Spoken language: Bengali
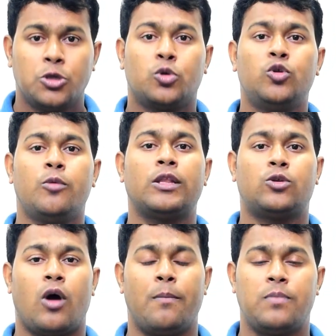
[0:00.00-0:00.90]

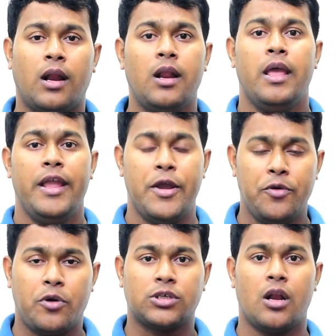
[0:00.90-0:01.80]
শুধুমাত্র আপনার
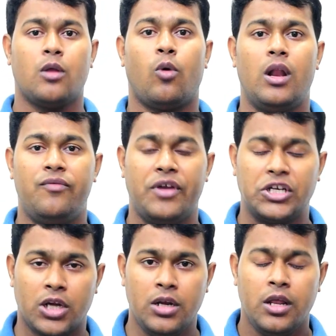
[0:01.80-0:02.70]
এডুকেশনাল
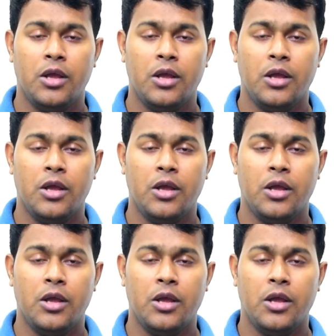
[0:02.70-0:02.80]
কোয়ালিফিকেশান